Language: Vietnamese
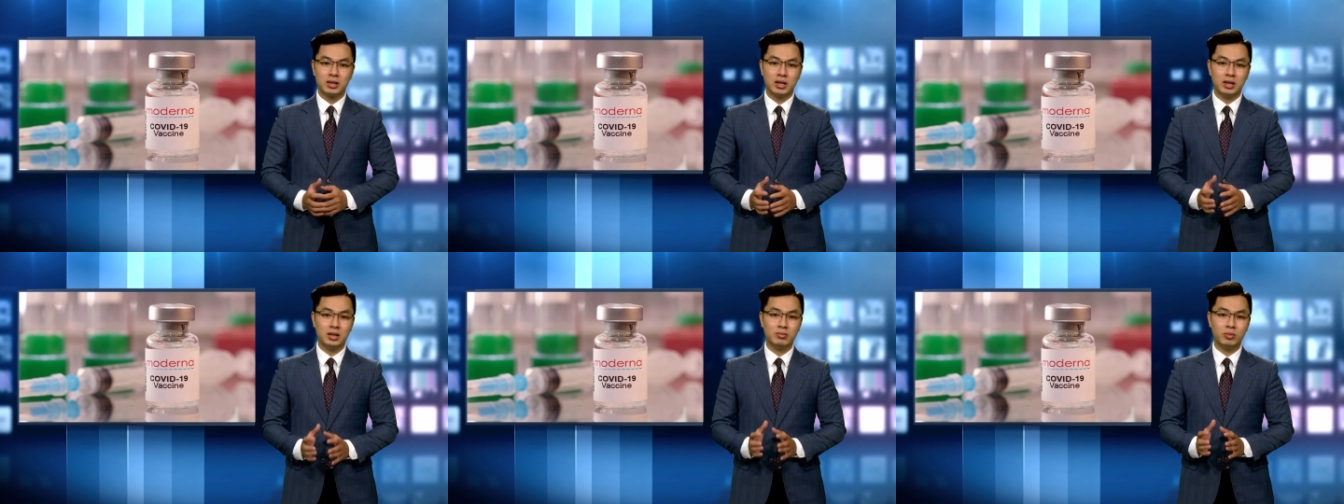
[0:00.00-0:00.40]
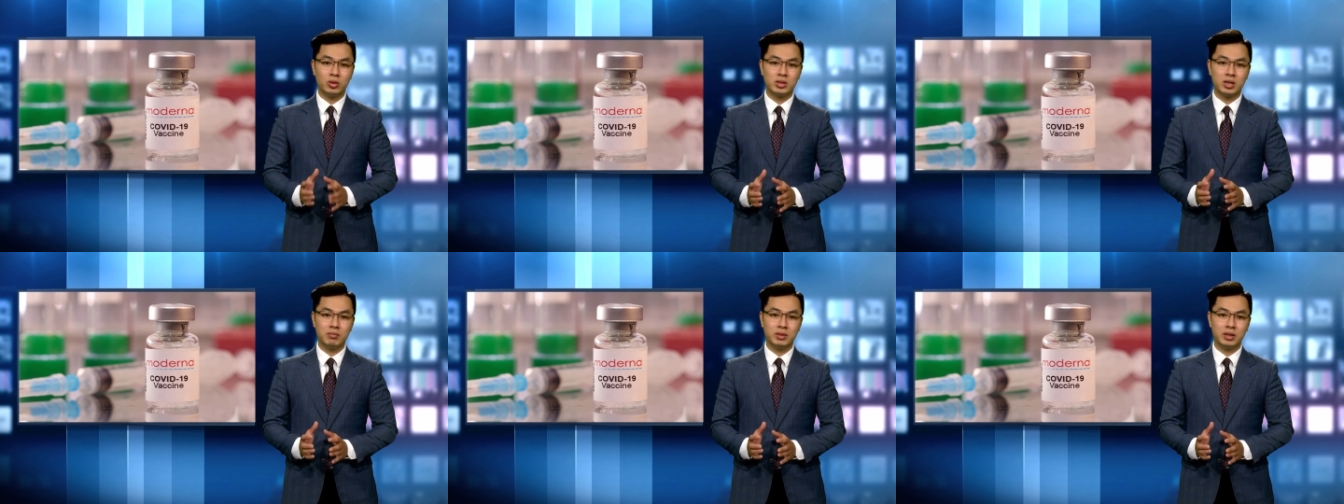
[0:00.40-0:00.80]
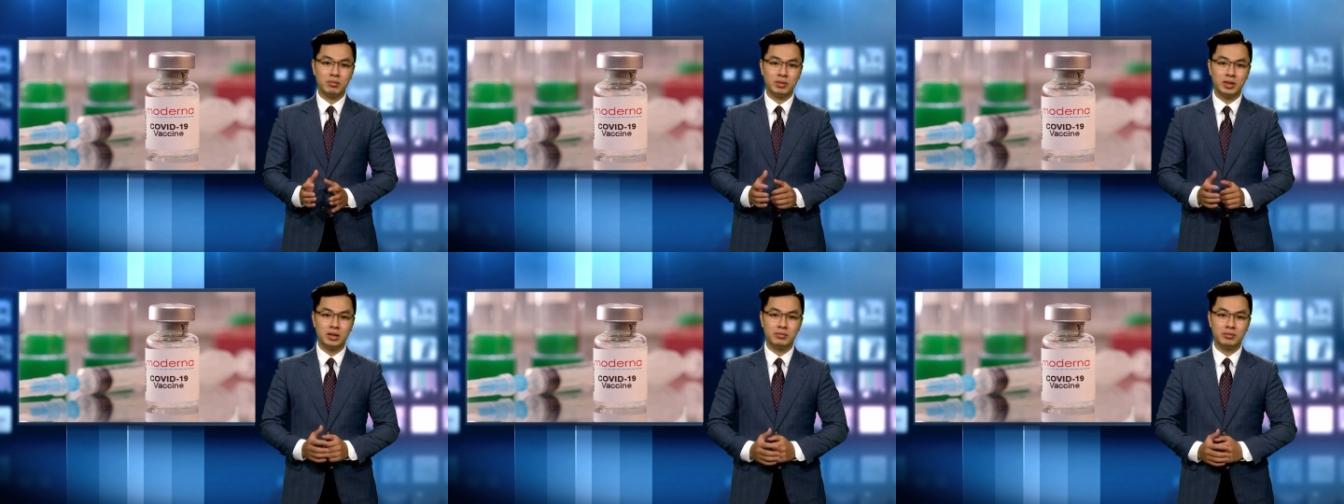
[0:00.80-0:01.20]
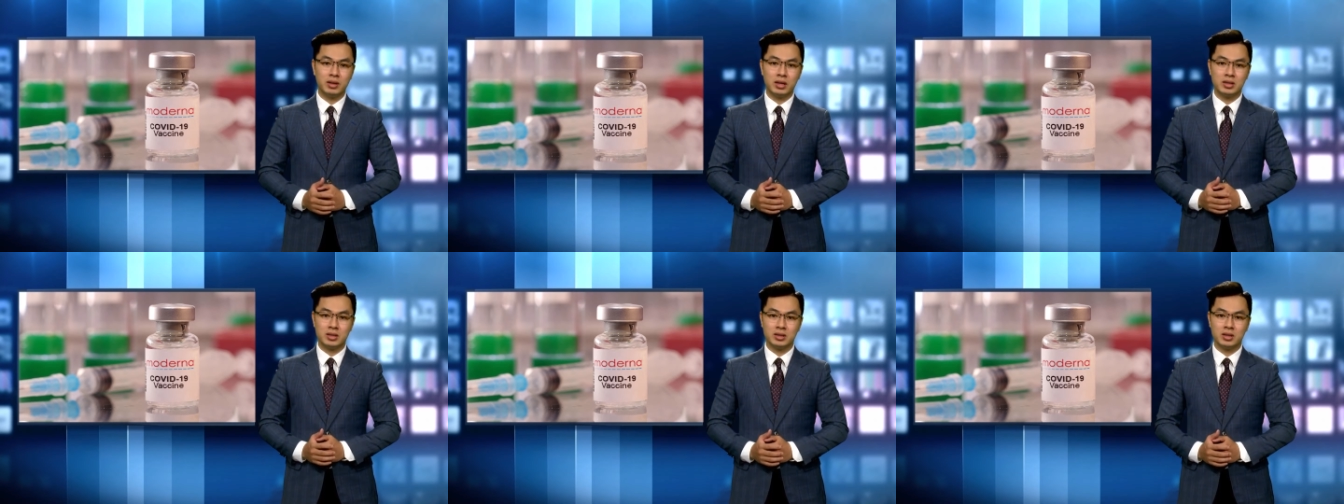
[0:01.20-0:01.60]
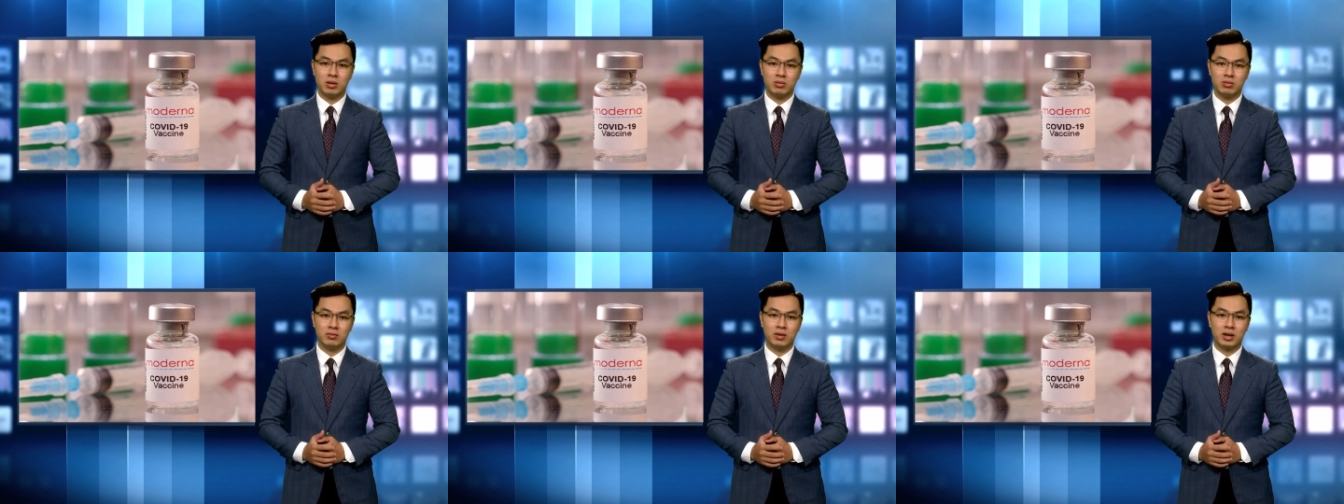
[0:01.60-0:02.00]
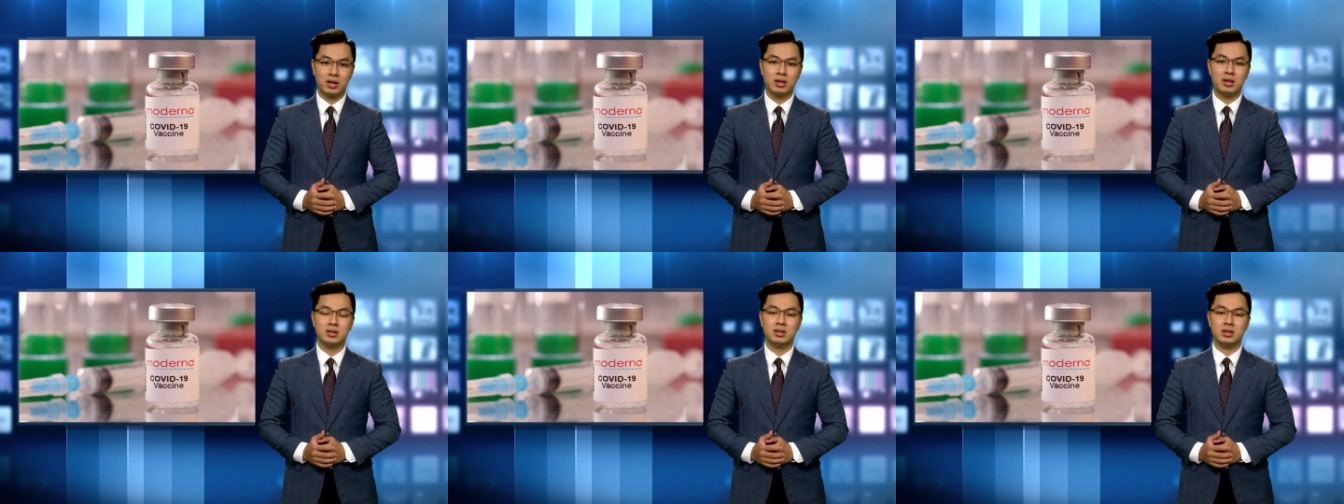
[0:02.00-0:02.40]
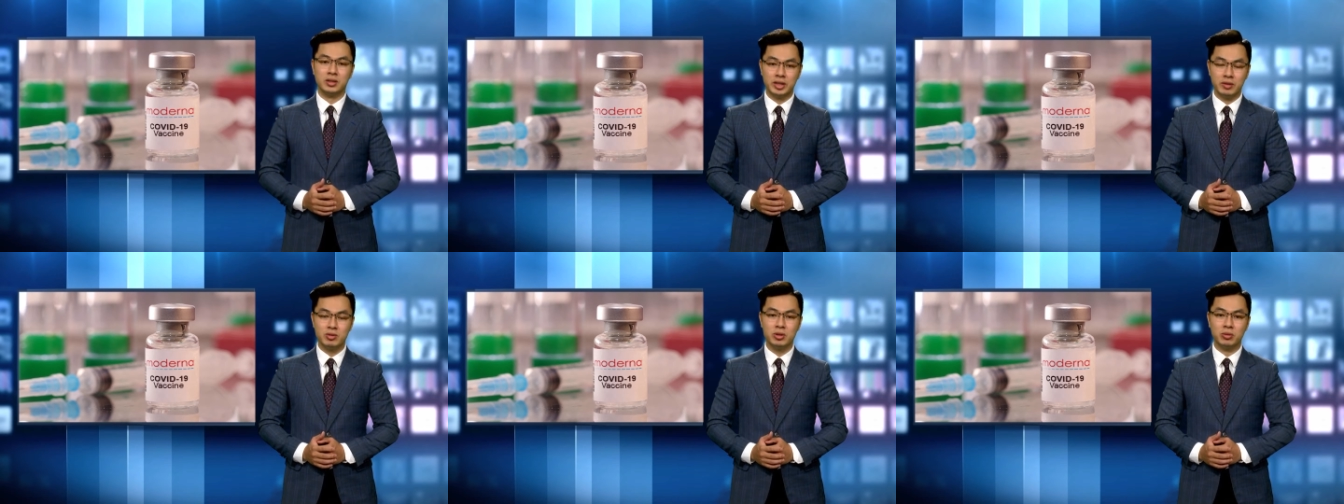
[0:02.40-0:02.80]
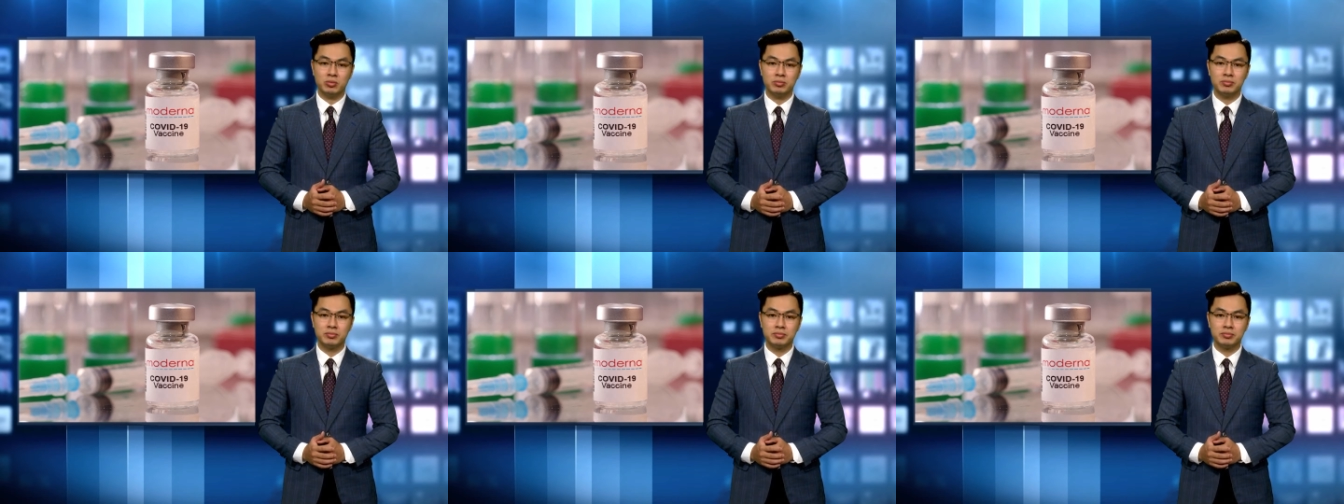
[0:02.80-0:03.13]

tại hơn 100 điểm tiêm là trường học và các cơ sở tiêm chủng.